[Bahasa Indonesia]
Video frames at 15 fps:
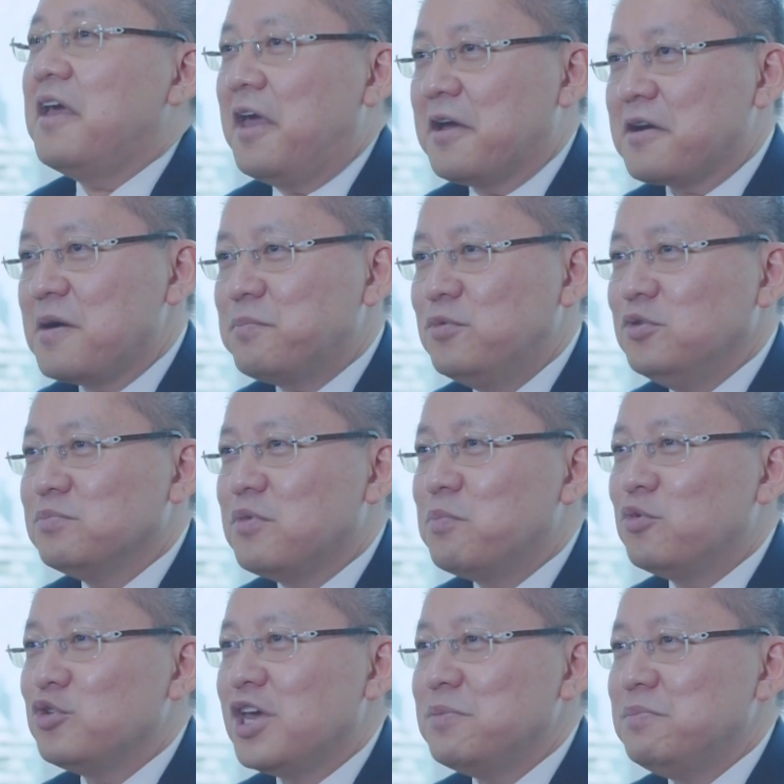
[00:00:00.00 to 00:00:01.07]
Era pun
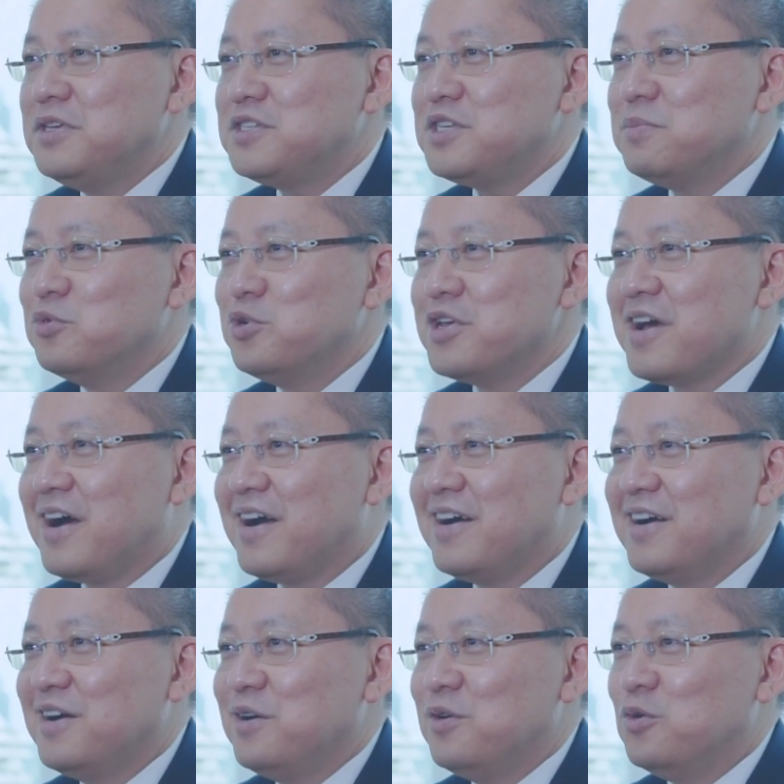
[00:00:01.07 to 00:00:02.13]
mempunyai misi mulia
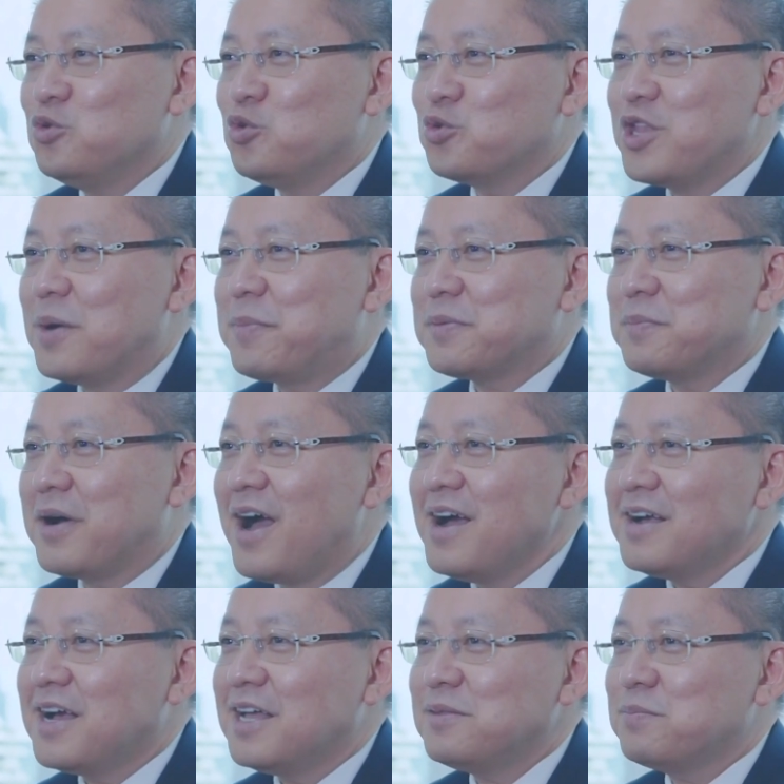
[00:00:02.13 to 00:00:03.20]
untuk dapat
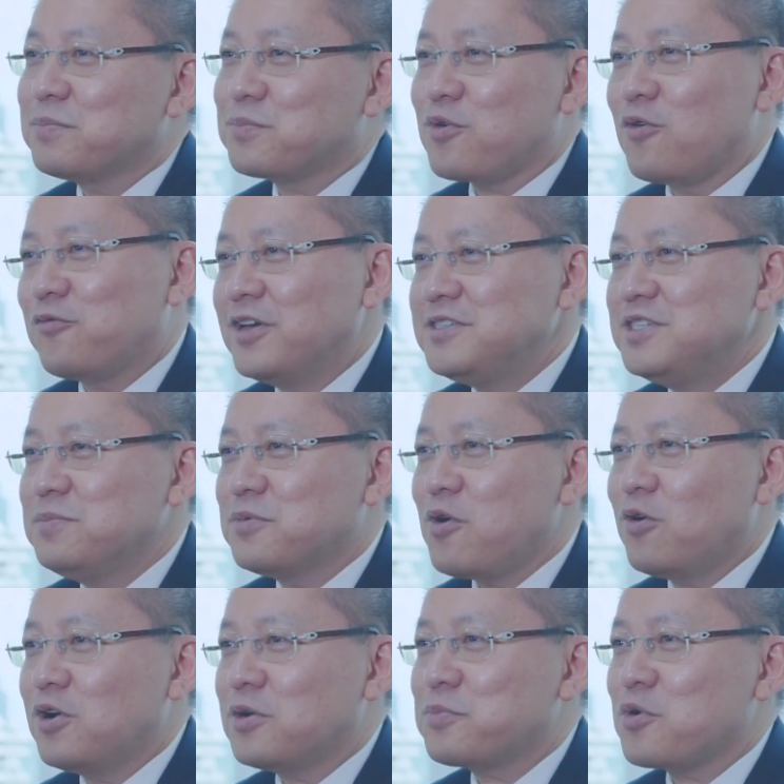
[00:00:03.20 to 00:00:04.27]
mengangkat profesi
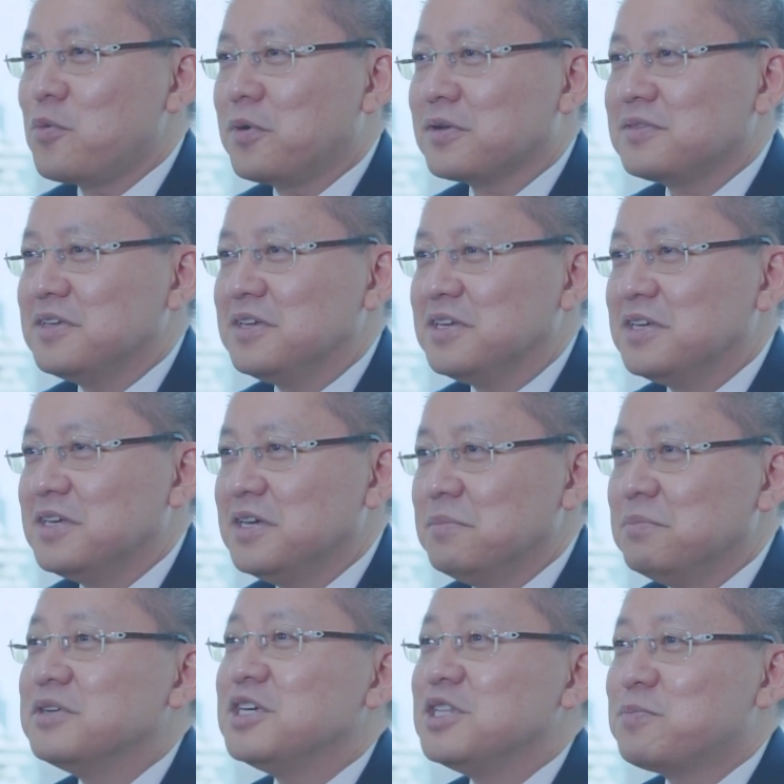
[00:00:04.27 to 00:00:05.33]
broker properti
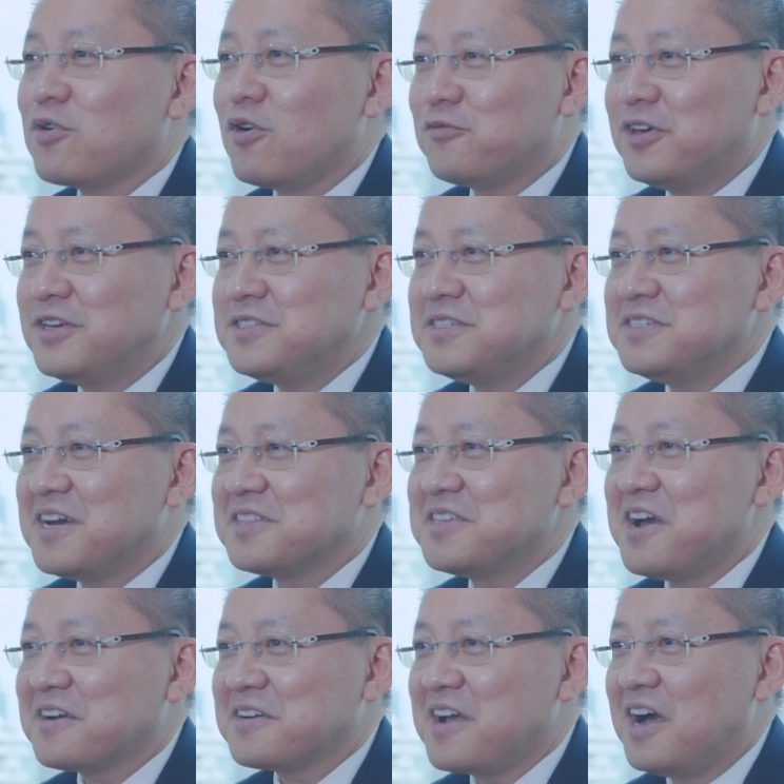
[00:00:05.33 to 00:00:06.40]
menjadi profesi yang
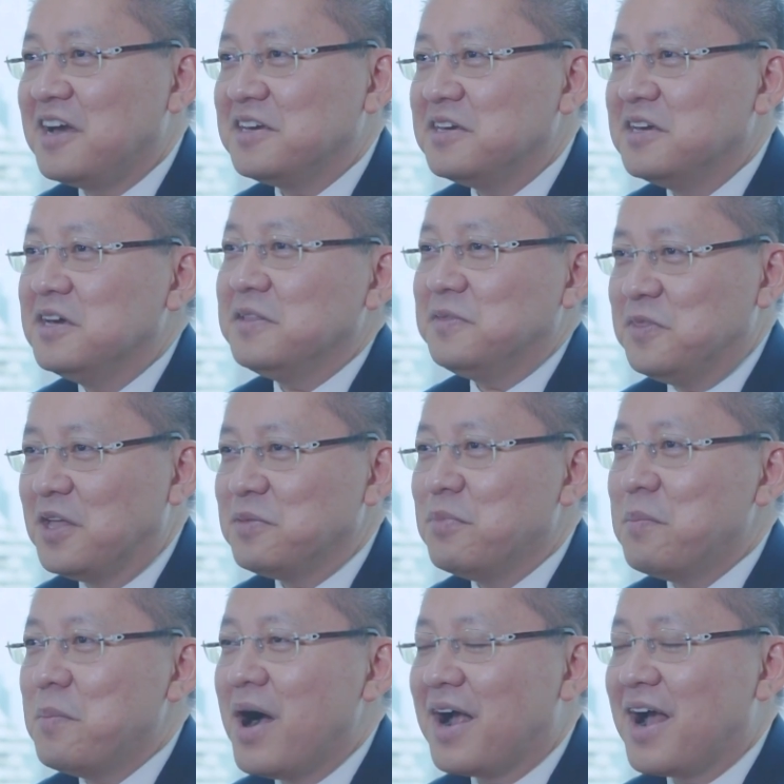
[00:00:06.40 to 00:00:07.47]
dihargai dan
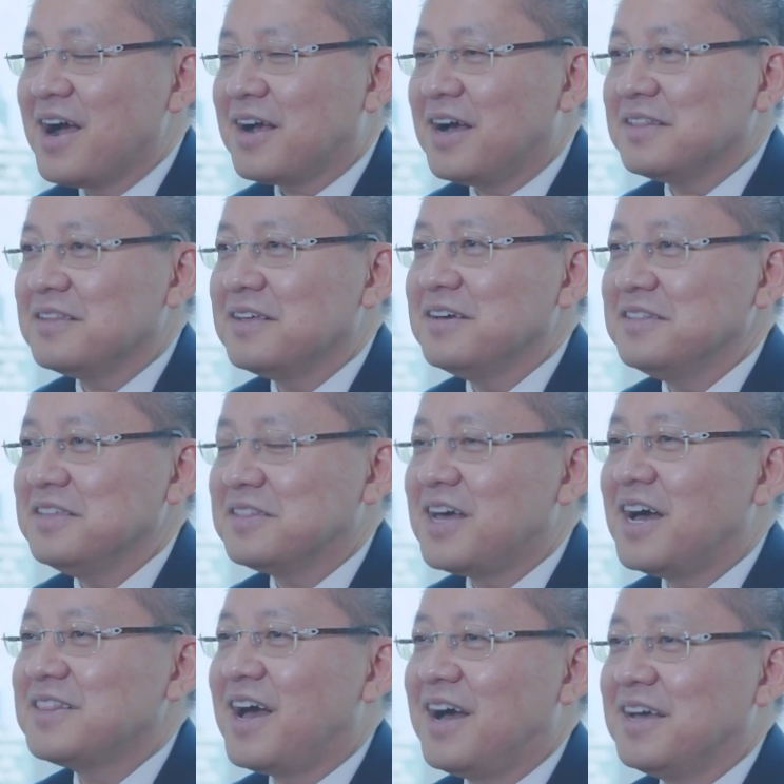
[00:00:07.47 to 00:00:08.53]
membanggakan di
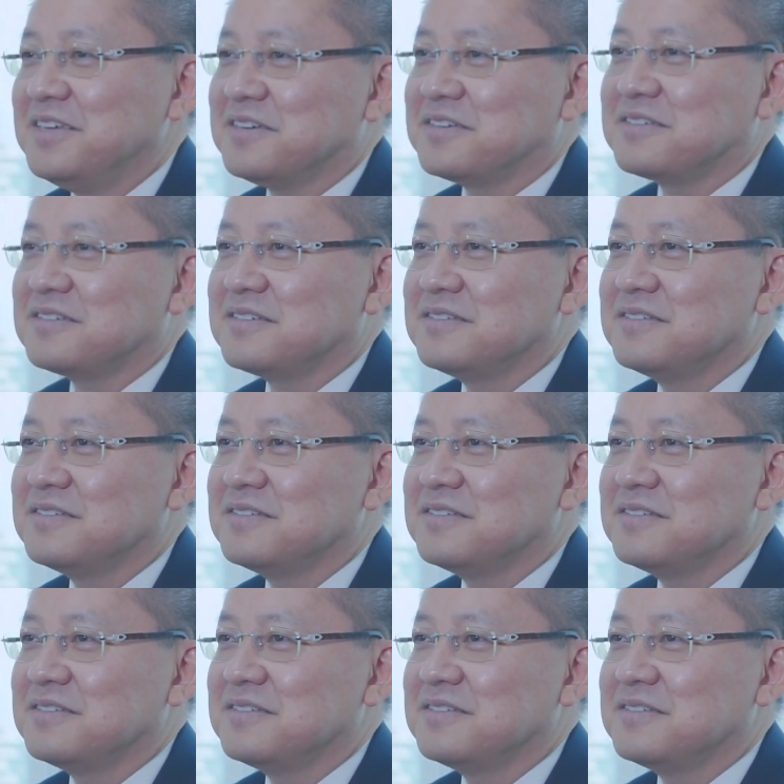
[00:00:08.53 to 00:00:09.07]
tanah air.